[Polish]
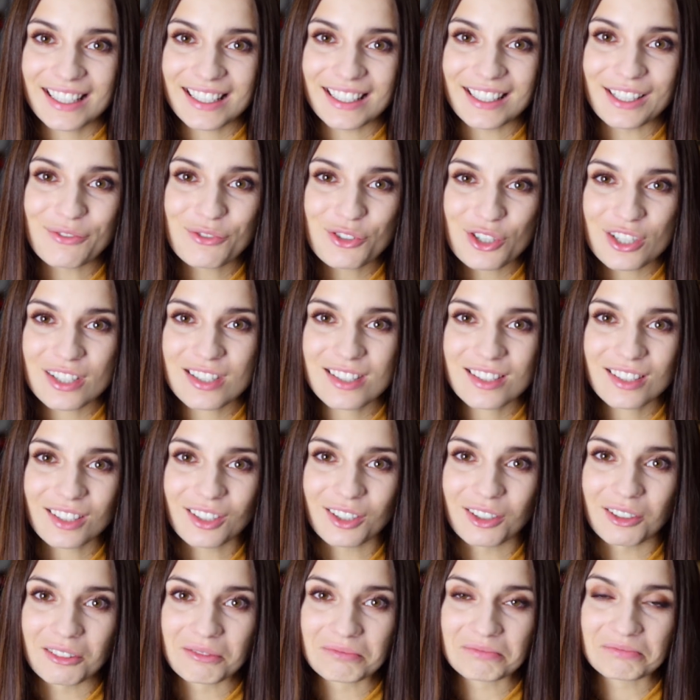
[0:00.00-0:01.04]
i
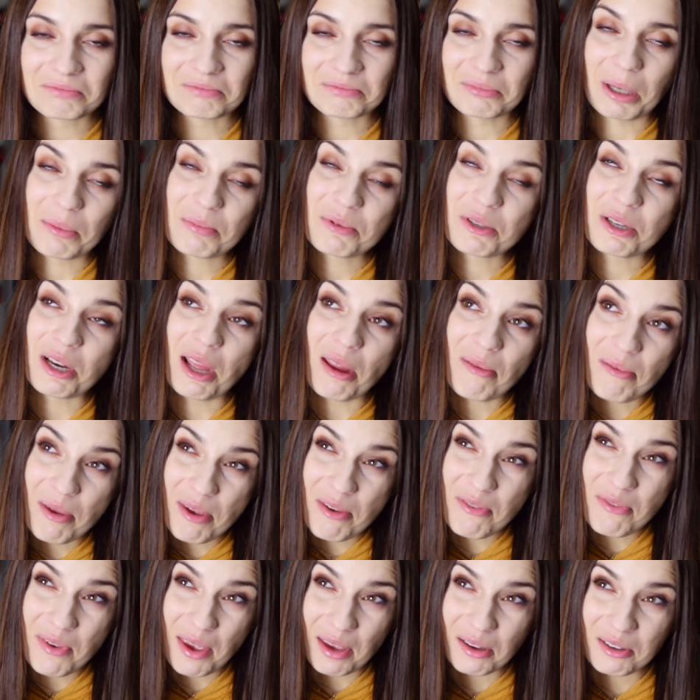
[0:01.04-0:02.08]
wszystko, a
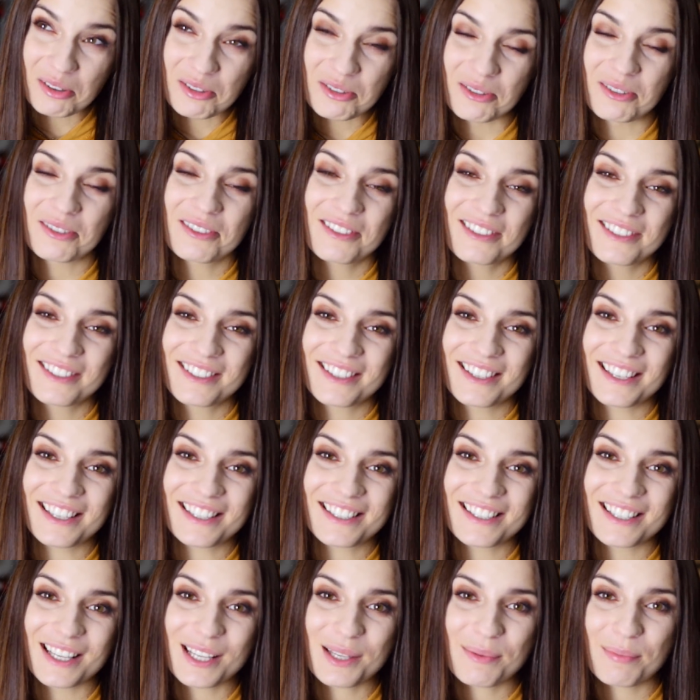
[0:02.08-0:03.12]
przynajmniej większość
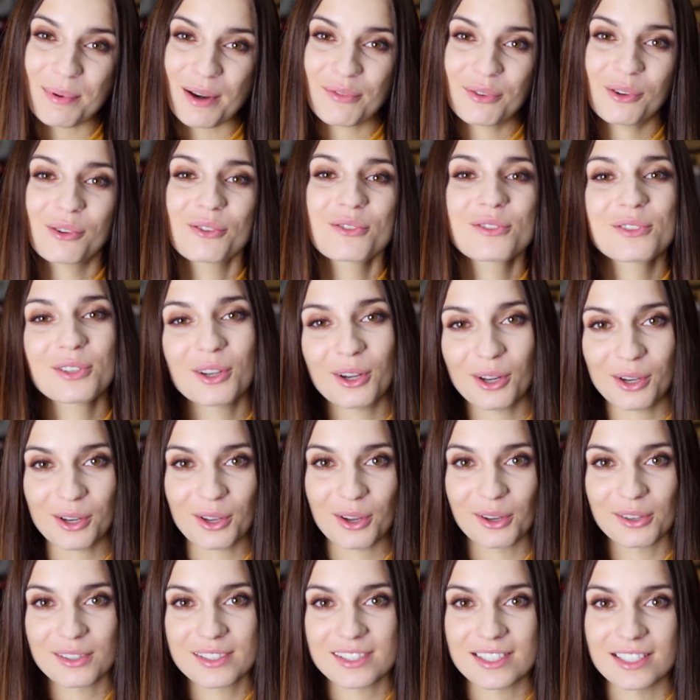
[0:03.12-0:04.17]
jest za sprawką
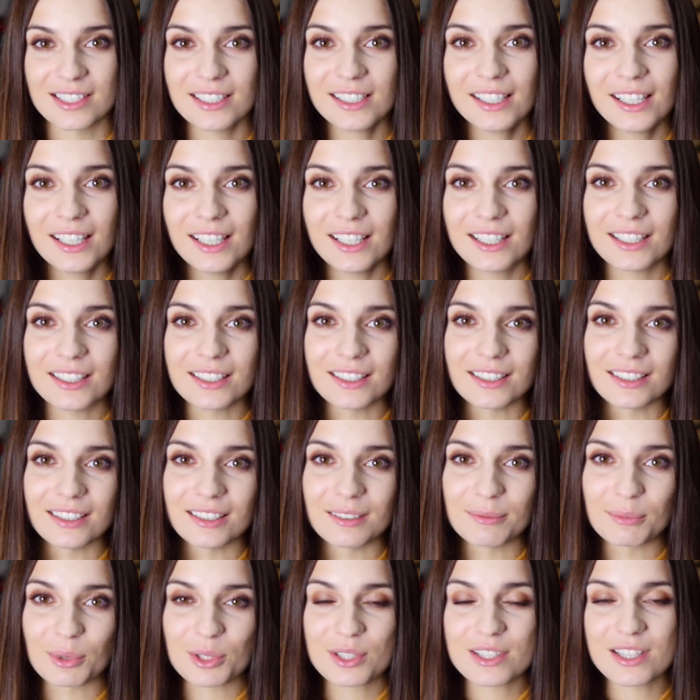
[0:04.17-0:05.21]
skoliozy
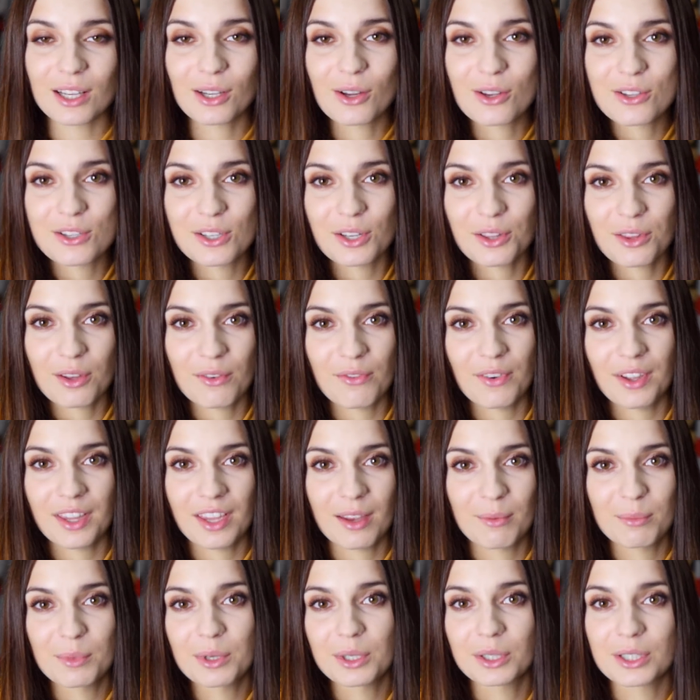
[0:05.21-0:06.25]
i mocnego
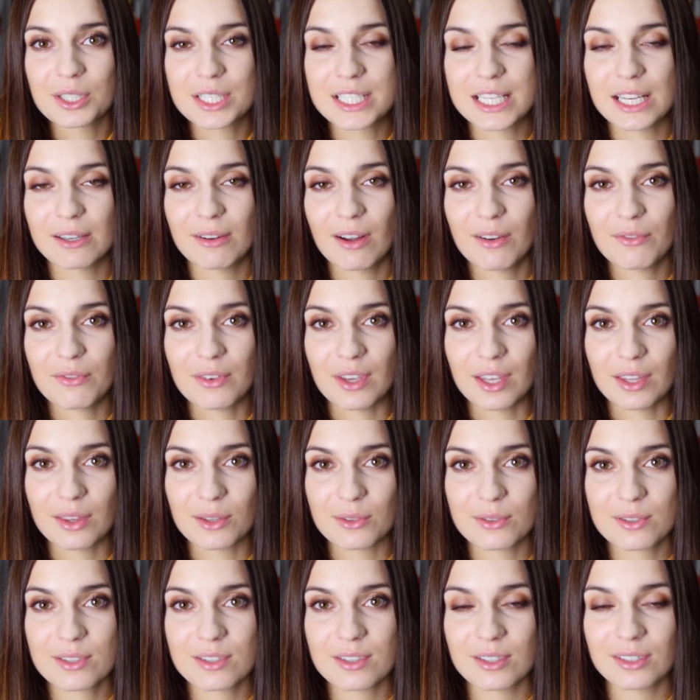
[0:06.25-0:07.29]
zrotowania mojego ciała w
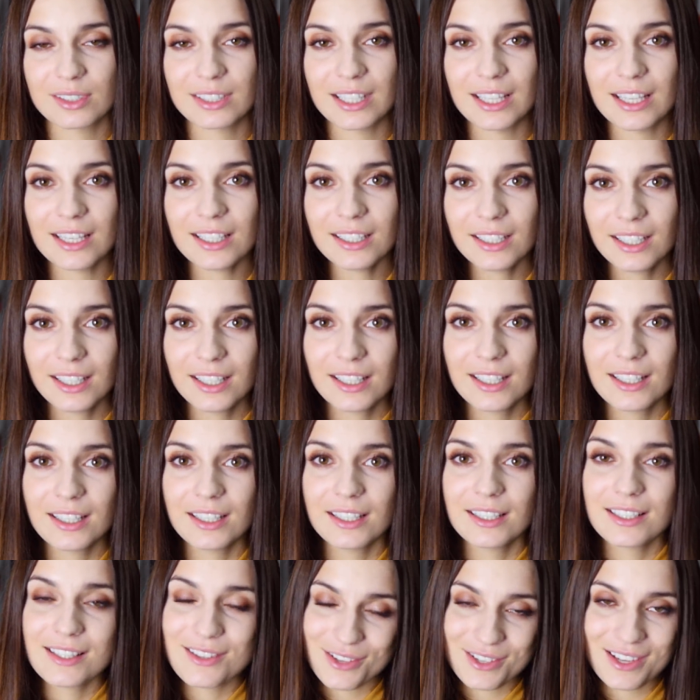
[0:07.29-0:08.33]
jedną stronę.
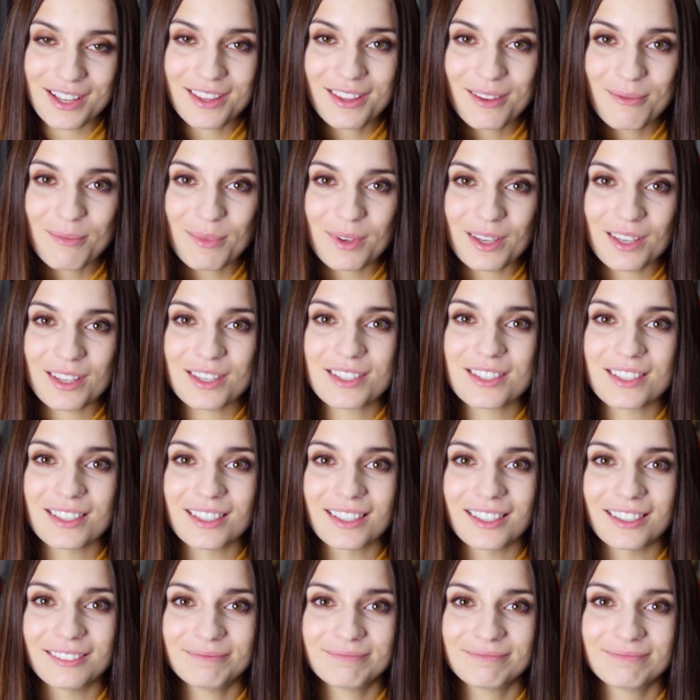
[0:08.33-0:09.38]
Co za tym
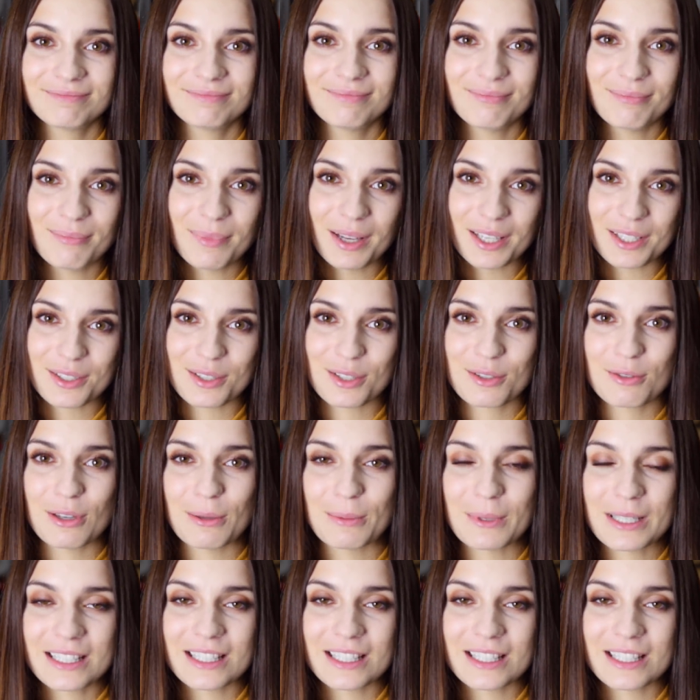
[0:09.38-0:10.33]
idzie, bardzo słaba